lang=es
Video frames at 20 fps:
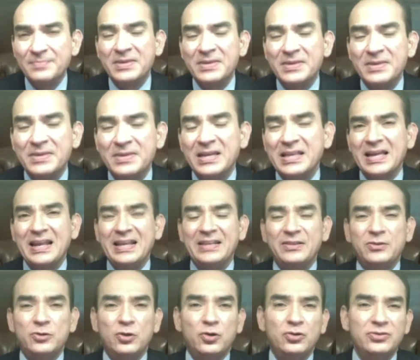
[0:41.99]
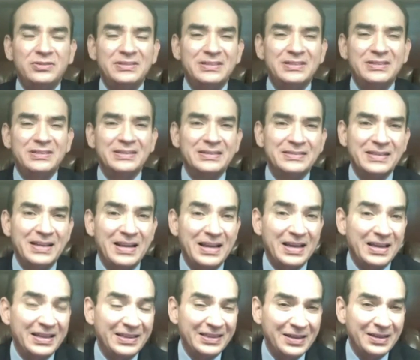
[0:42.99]
En aquel entonces, el
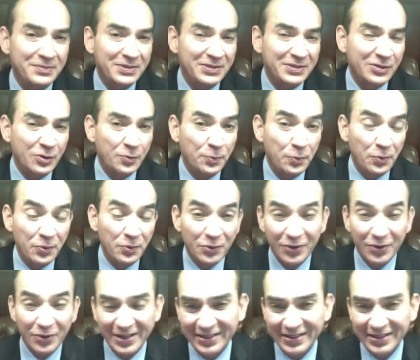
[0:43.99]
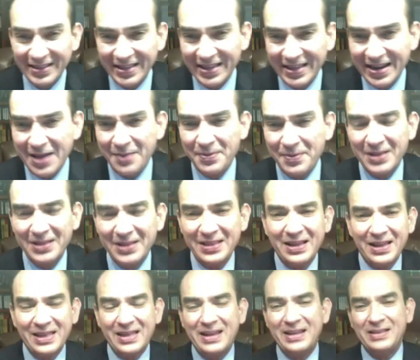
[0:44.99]
agente del Ministerio Público que integraba en
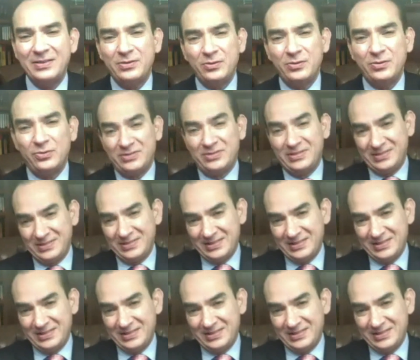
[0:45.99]
aquel entonces,